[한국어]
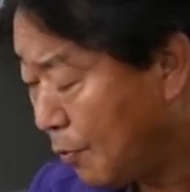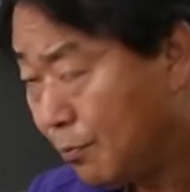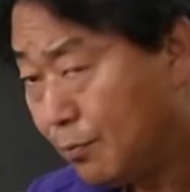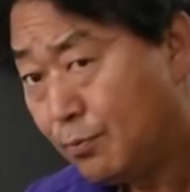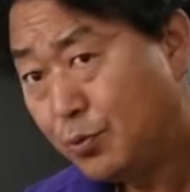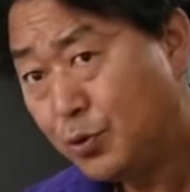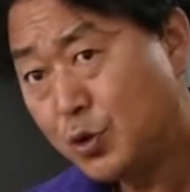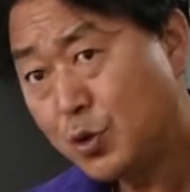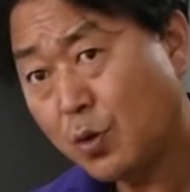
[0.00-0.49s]

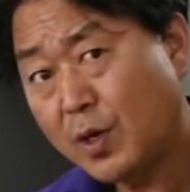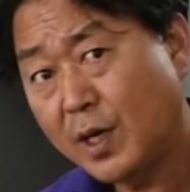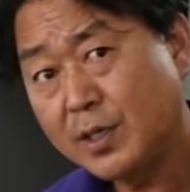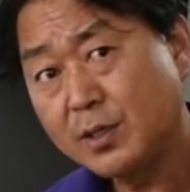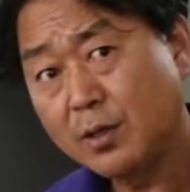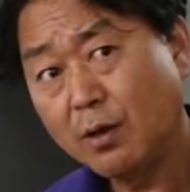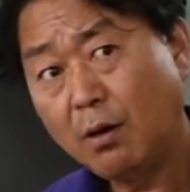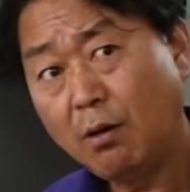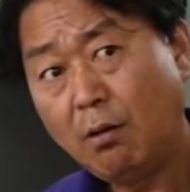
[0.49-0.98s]

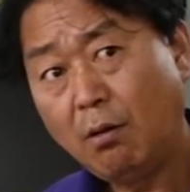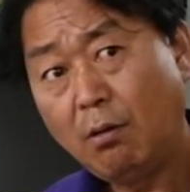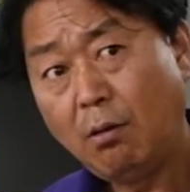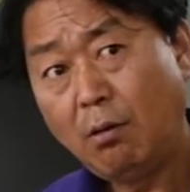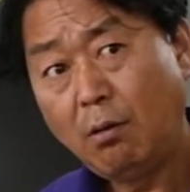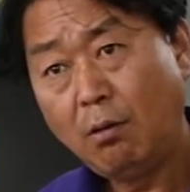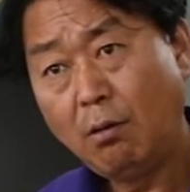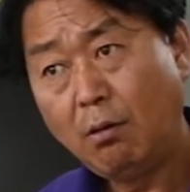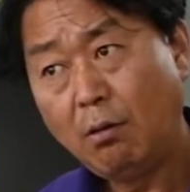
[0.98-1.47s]
부족하죠.
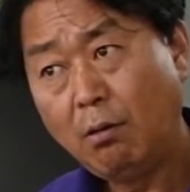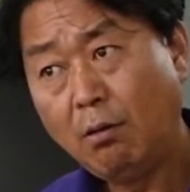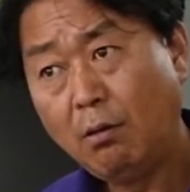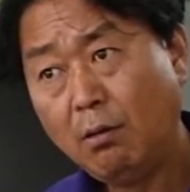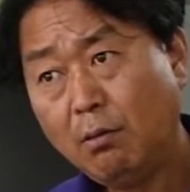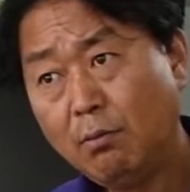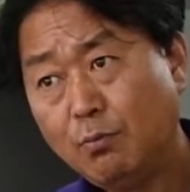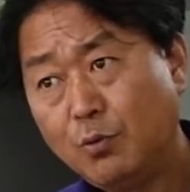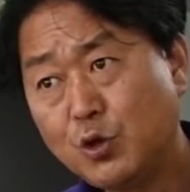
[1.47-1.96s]

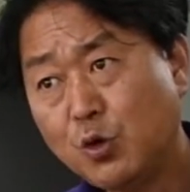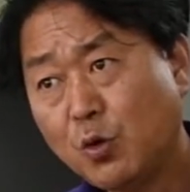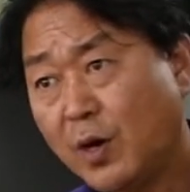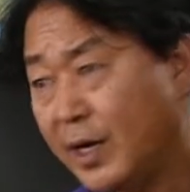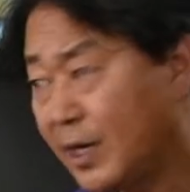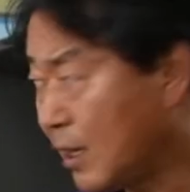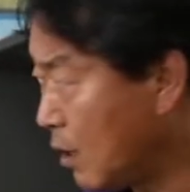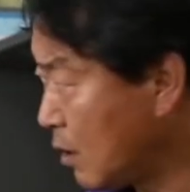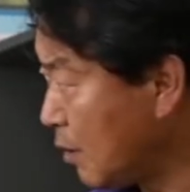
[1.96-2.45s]

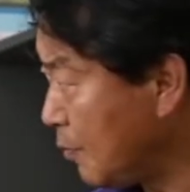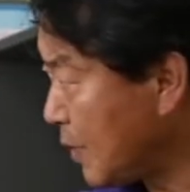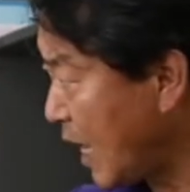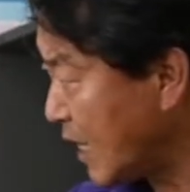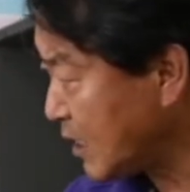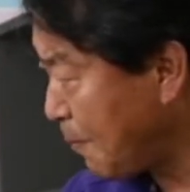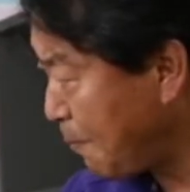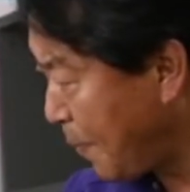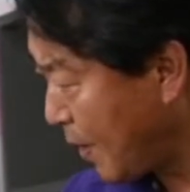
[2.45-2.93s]
부족하니까 그럼
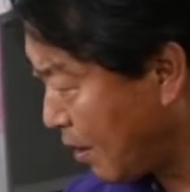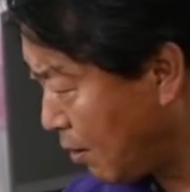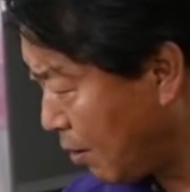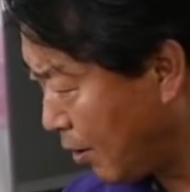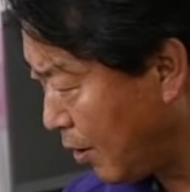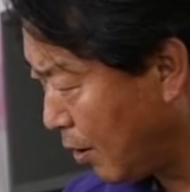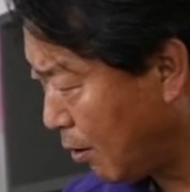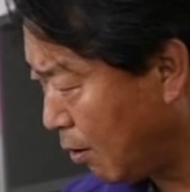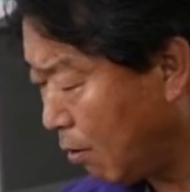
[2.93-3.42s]
다섯 배를
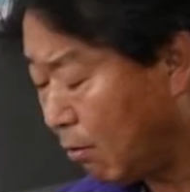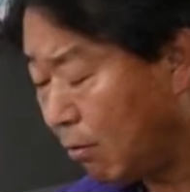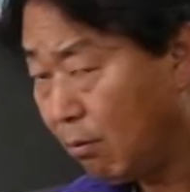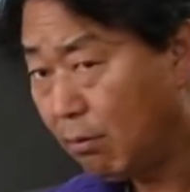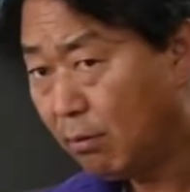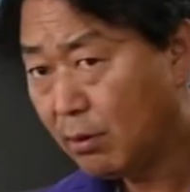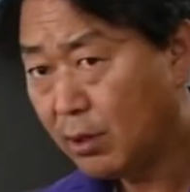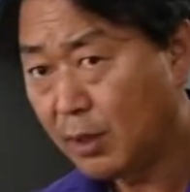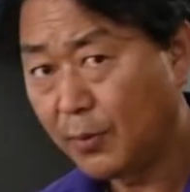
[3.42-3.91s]
넣어요.
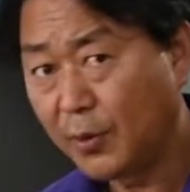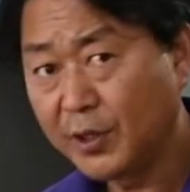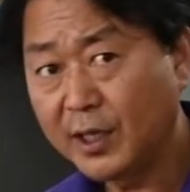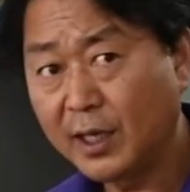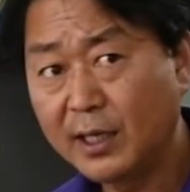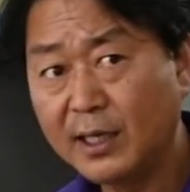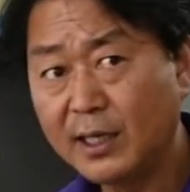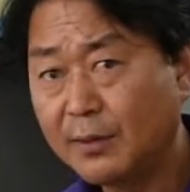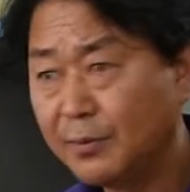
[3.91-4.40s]
그럼
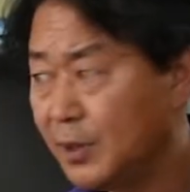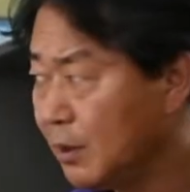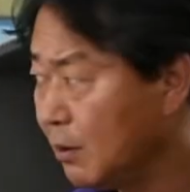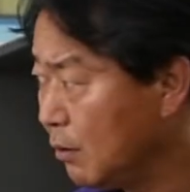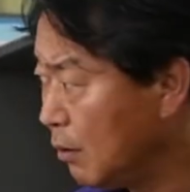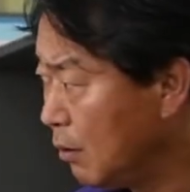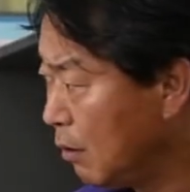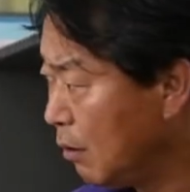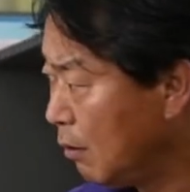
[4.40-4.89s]
어떻게 되냐면
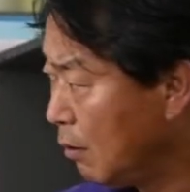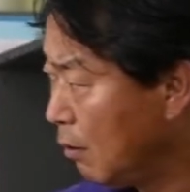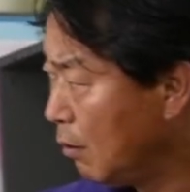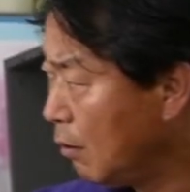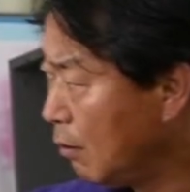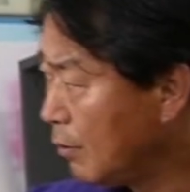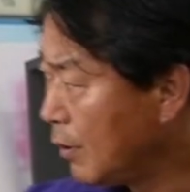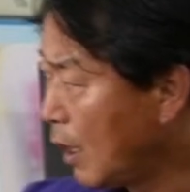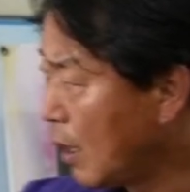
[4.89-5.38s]

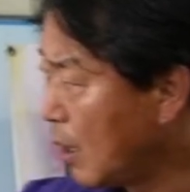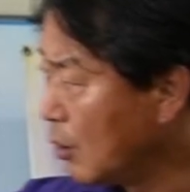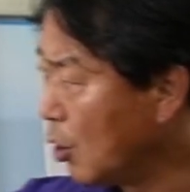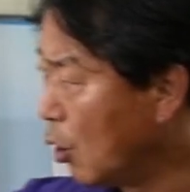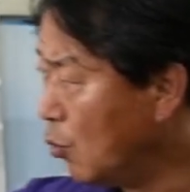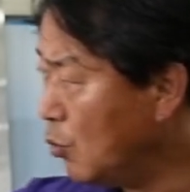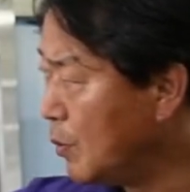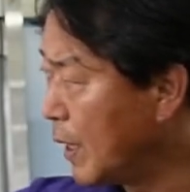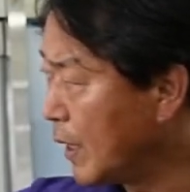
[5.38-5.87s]
얘가
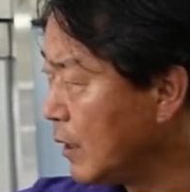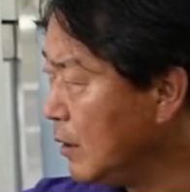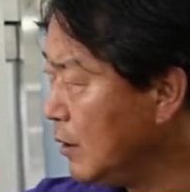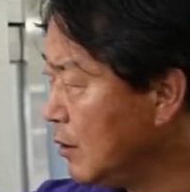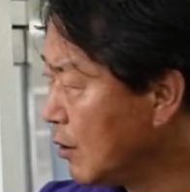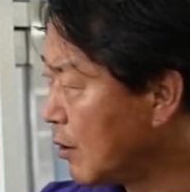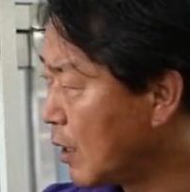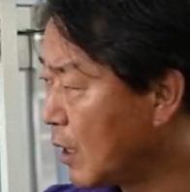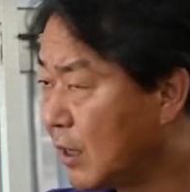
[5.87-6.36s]
너무 많이
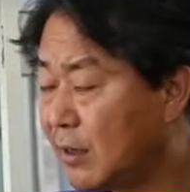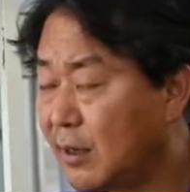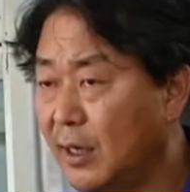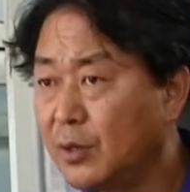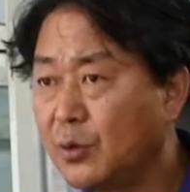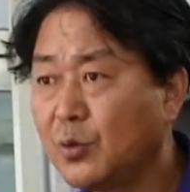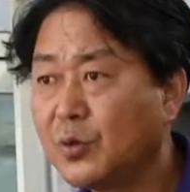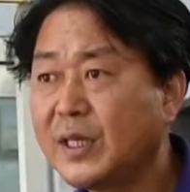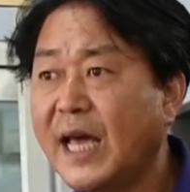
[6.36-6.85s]
늘어나는 거예요.
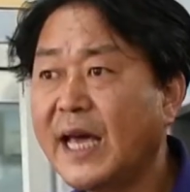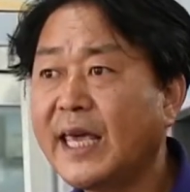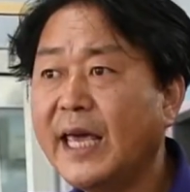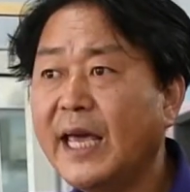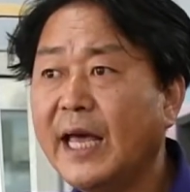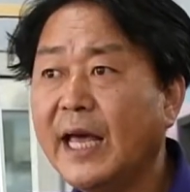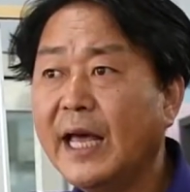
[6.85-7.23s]
또 땅에.